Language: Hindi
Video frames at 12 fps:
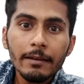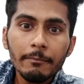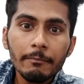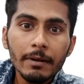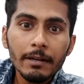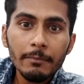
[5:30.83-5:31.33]

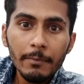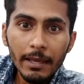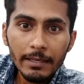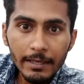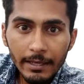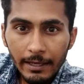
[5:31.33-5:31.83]
बट
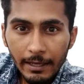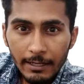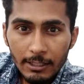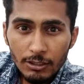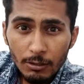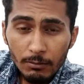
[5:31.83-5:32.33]
मैं ये
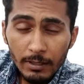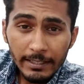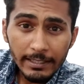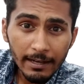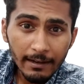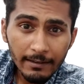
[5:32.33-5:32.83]
कहना चाहूँगा
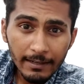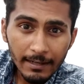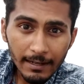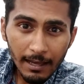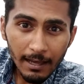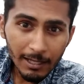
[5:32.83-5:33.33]
कि
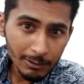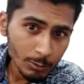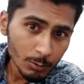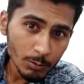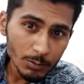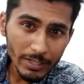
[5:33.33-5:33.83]
अकेला
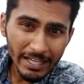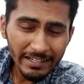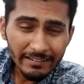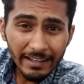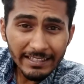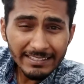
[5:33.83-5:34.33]
हाथों को
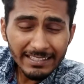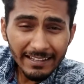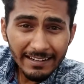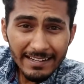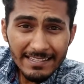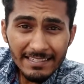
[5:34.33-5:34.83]
सैनिटाइज
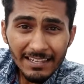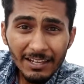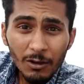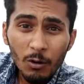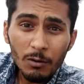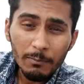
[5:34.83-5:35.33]
करने से
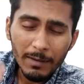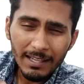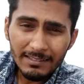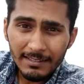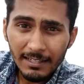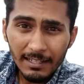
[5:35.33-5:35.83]
और
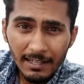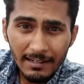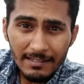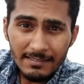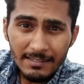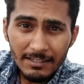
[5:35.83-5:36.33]
मास्क
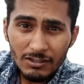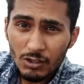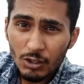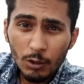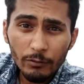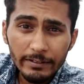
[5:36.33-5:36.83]
लगाने से
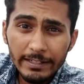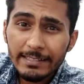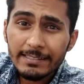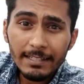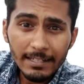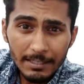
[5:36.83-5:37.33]

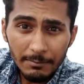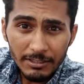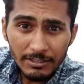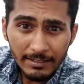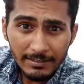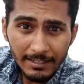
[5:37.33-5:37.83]
सी से नहीं
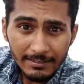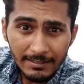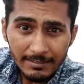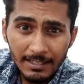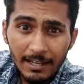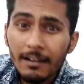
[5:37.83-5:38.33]
बचा जा
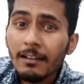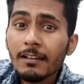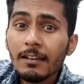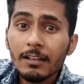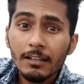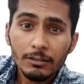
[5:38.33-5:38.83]
सकता
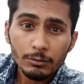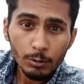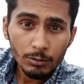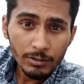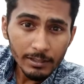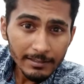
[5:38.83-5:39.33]

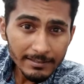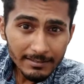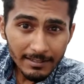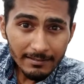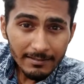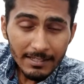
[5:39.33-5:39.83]
सोशल
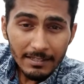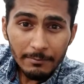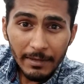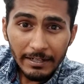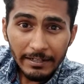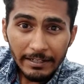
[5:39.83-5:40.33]
डिस्टेंसिंग
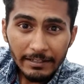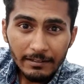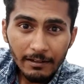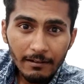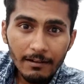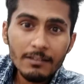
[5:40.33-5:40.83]
मेंटेन
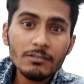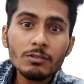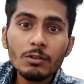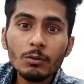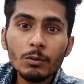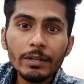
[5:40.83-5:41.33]
करना
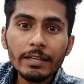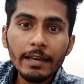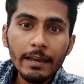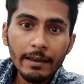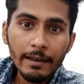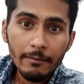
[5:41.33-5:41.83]
ज़रूरी
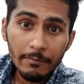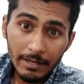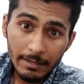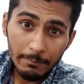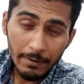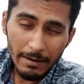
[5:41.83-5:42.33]
है
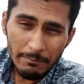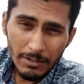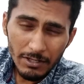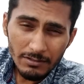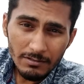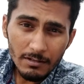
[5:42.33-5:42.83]
हमारे प्राइम
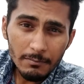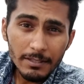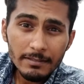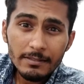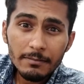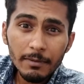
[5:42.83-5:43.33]
मिनिस्टर
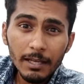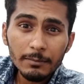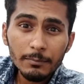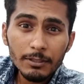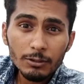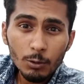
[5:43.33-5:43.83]
भी इसी
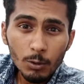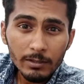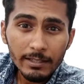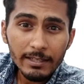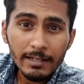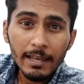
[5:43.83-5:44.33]
बात पे जोर
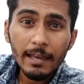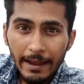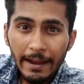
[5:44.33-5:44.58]
दे रहे हैं